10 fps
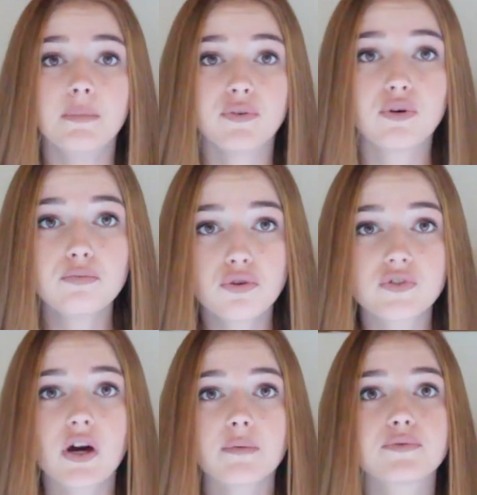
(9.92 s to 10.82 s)
mais vaut mieux
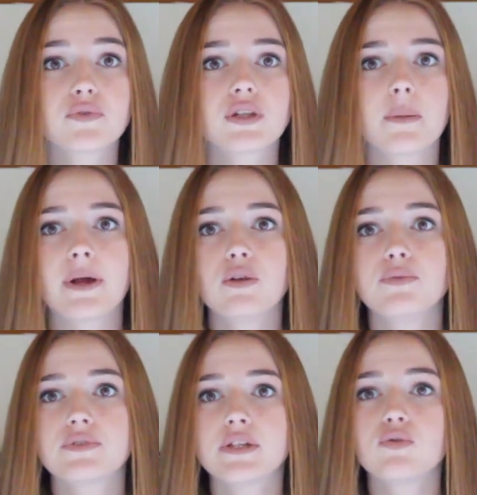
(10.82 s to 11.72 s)
ça plutôt qu'il n'y ait pas de
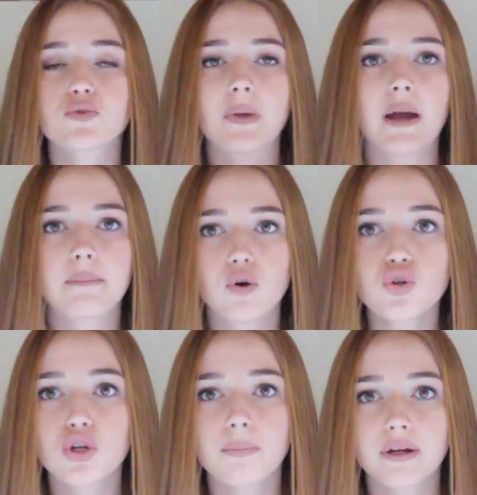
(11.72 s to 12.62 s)
luminosité, donc je parais
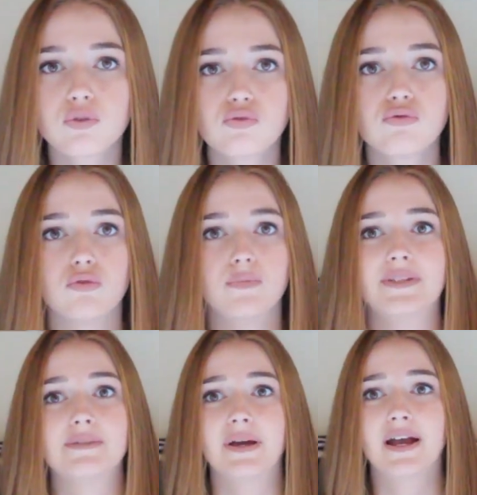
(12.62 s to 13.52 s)
blanche comme un cul, euh, mais
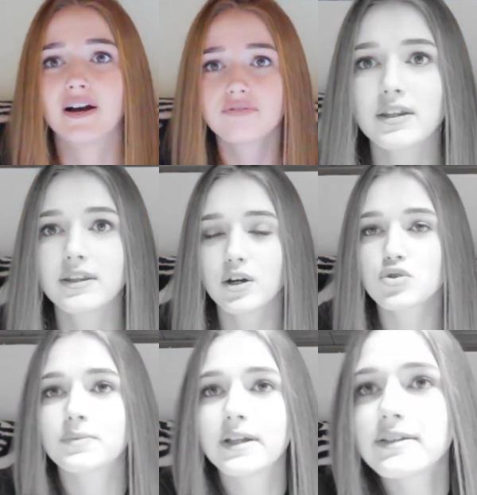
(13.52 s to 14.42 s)
c'est pas grave. D'ailleurs
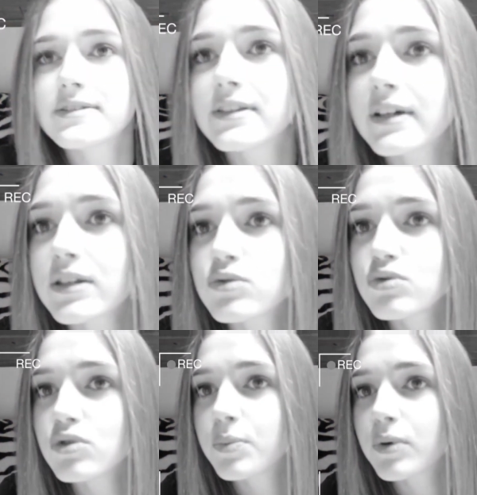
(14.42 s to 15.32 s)
je vais peut-être essayer de
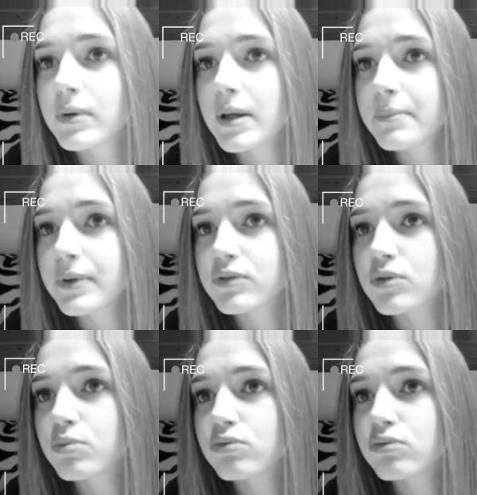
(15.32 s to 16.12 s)
résoudre le problème parce que